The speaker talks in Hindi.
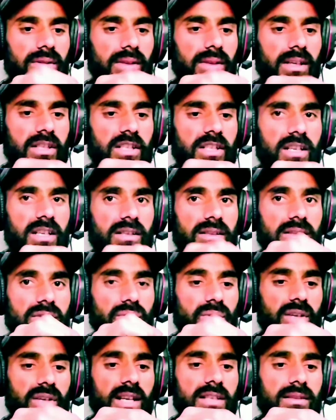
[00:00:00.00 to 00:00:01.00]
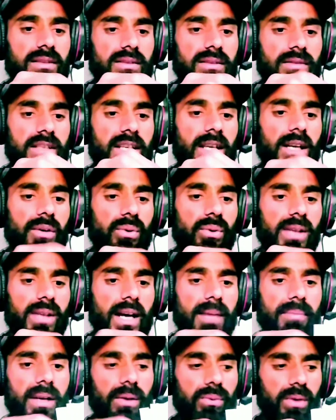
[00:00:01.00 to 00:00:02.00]
इसकी जो ये सीलड होता
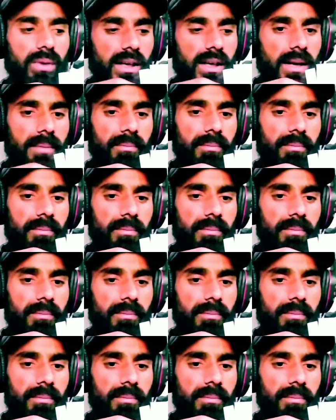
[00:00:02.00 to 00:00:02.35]
है बिल्कुल